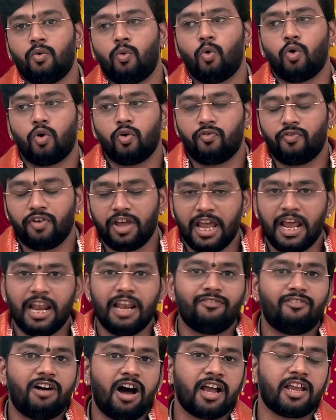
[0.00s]
ஒரு வேல்
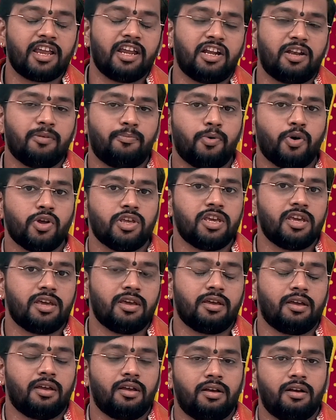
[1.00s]
வாங்கிட்டு போய்
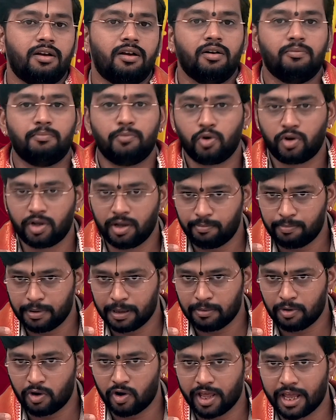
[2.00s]

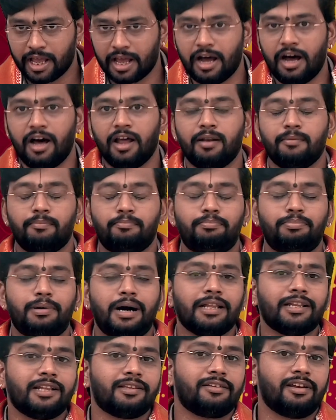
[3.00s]
முருகப்பெருமானுடைய கால்
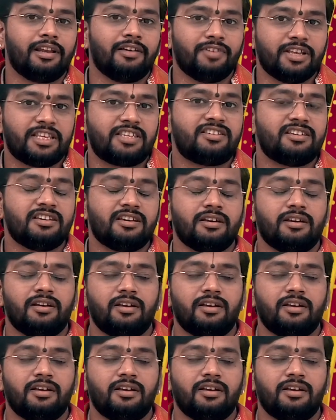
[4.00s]
பாதத்தில் வச்சு